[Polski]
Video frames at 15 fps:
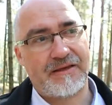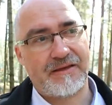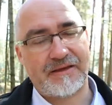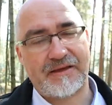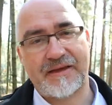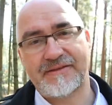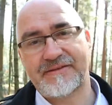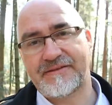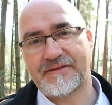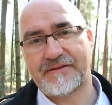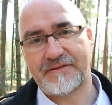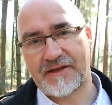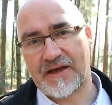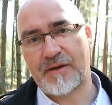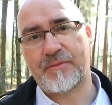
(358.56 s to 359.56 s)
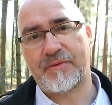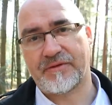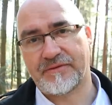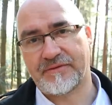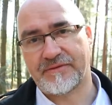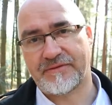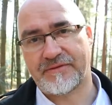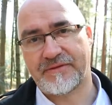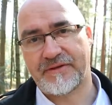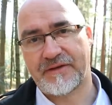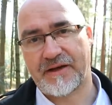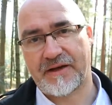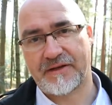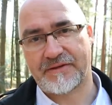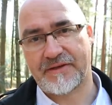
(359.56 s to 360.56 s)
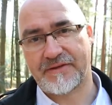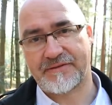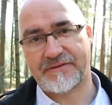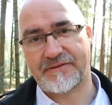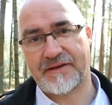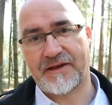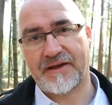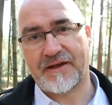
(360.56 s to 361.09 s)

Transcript: Gestern Abend hat es,